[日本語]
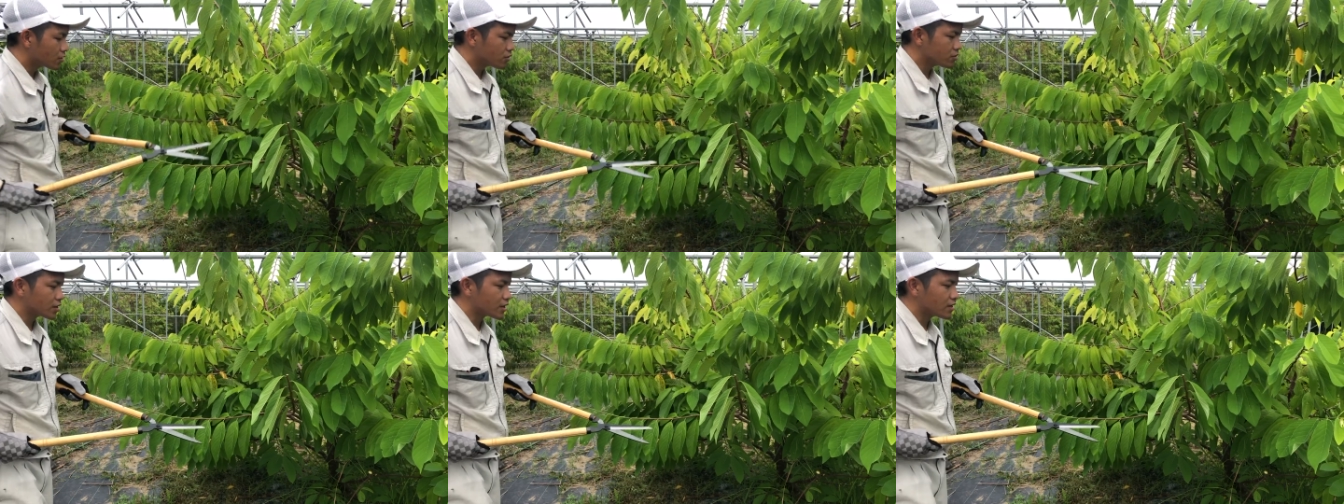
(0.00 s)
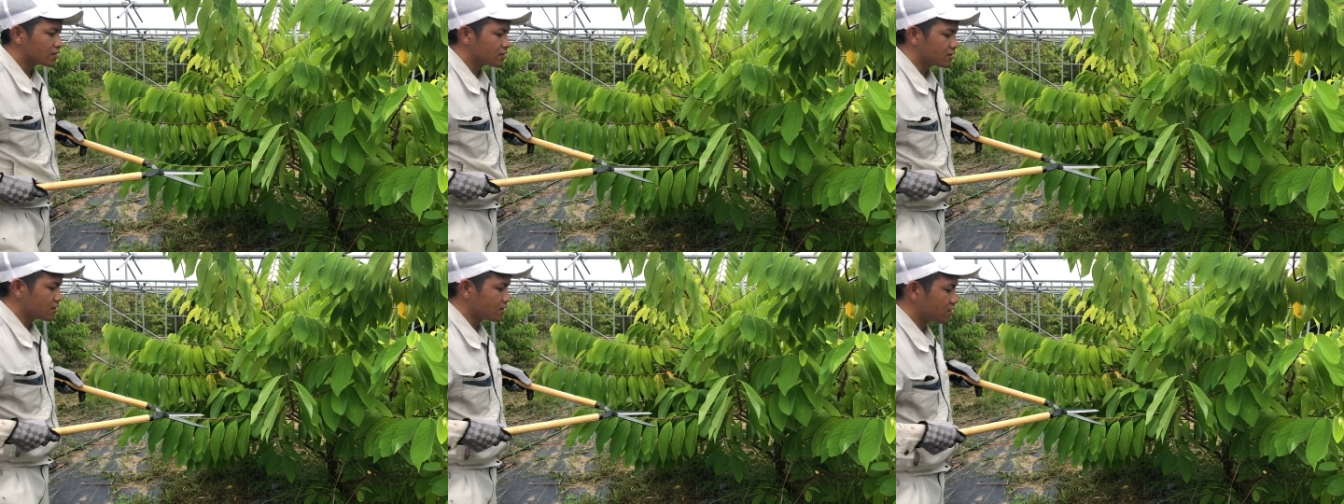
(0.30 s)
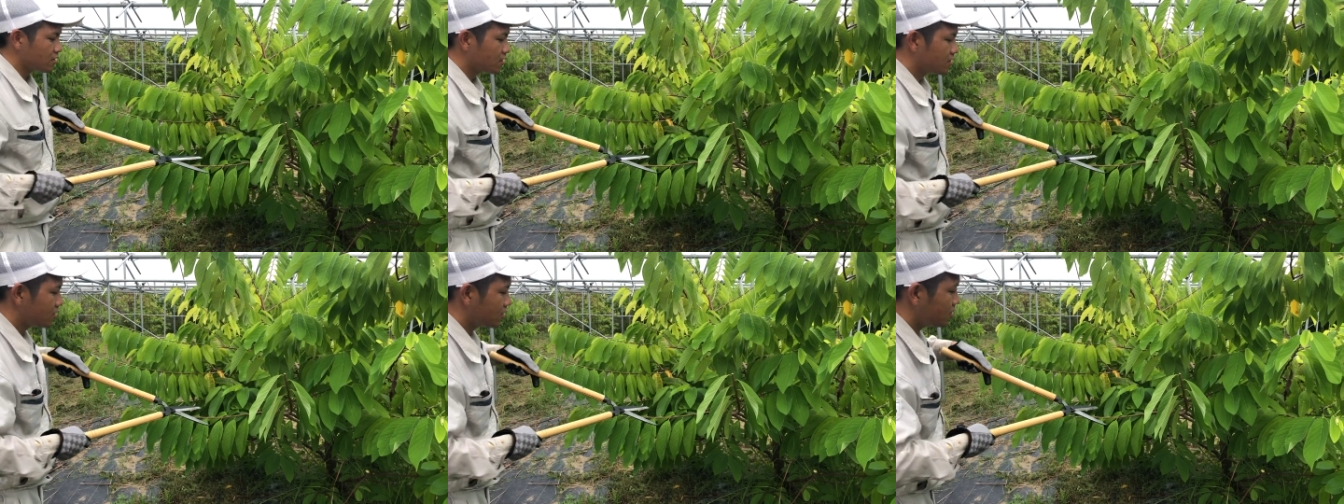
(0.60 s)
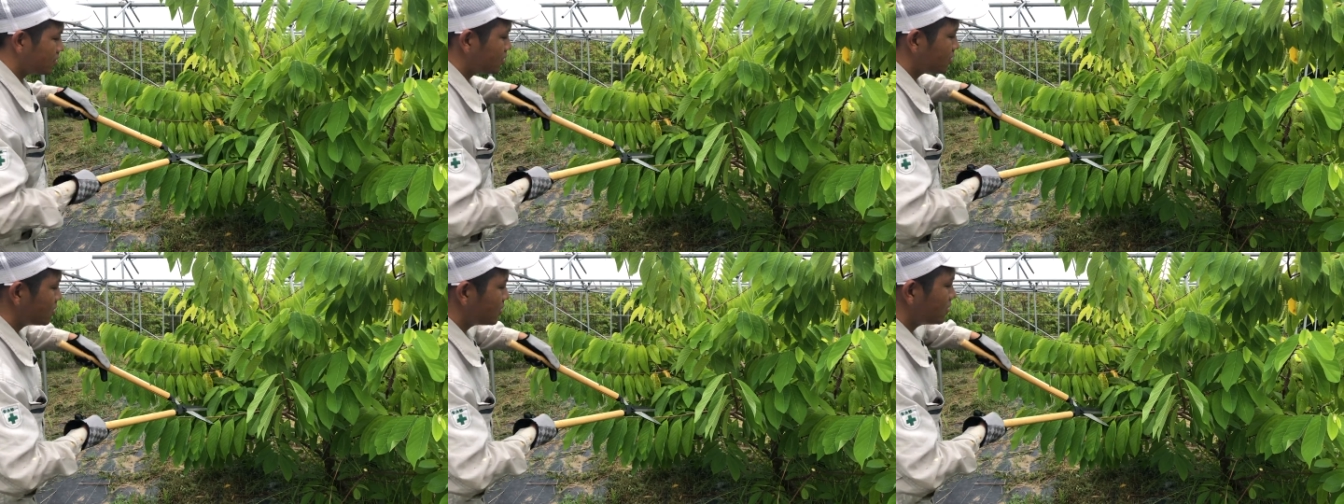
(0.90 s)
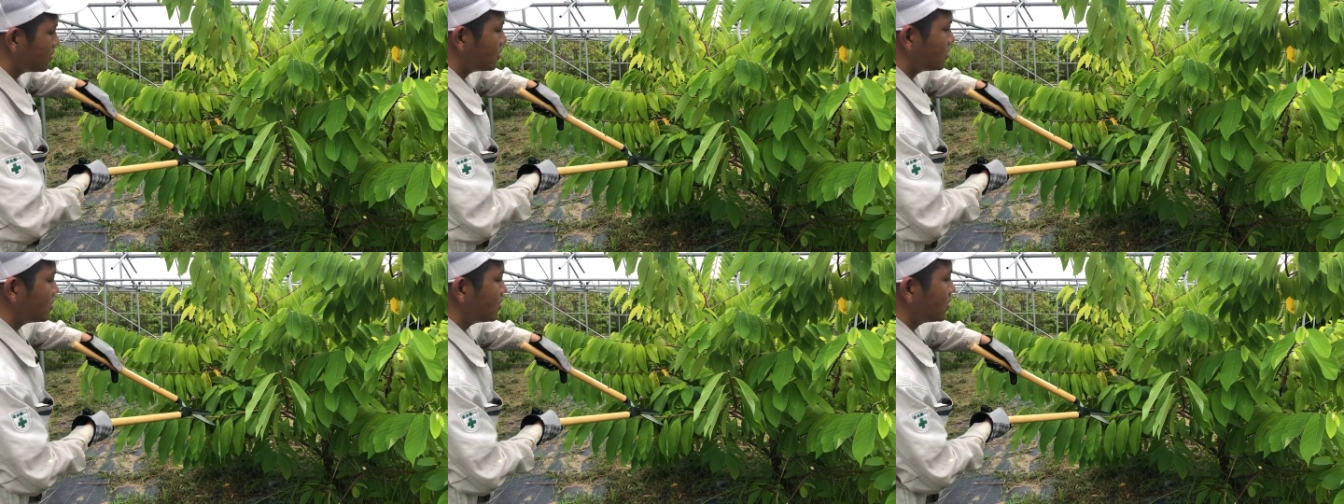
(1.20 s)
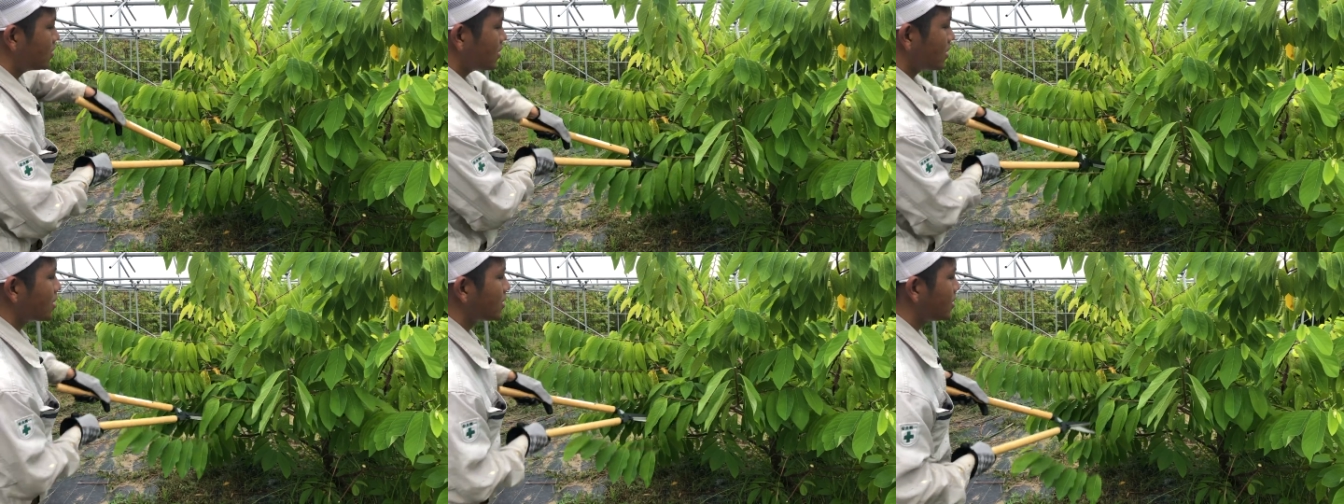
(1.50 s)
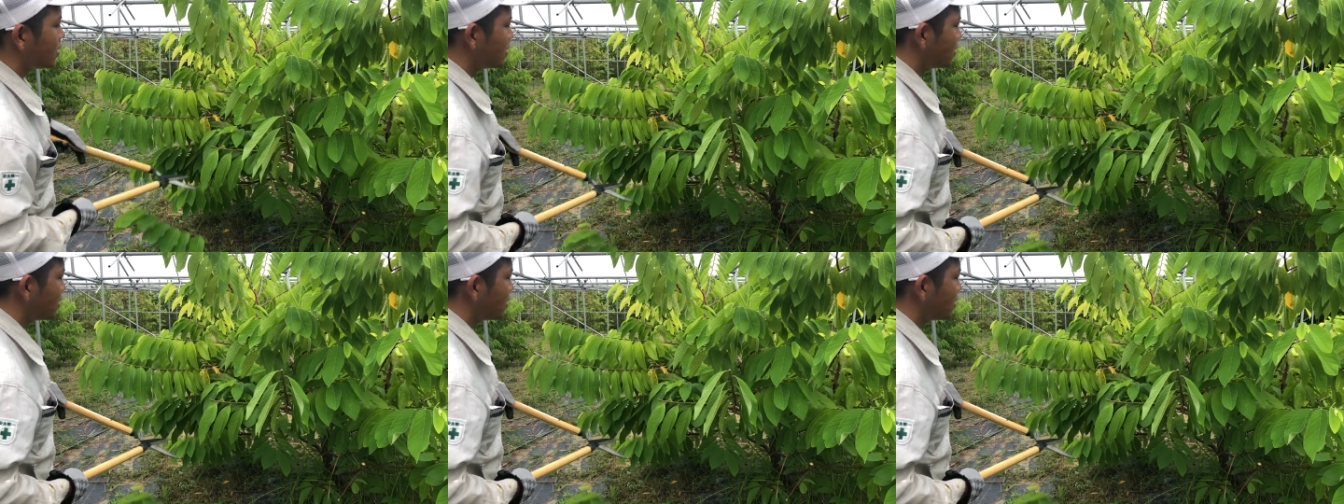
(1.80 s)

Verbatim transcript: こんな感じはい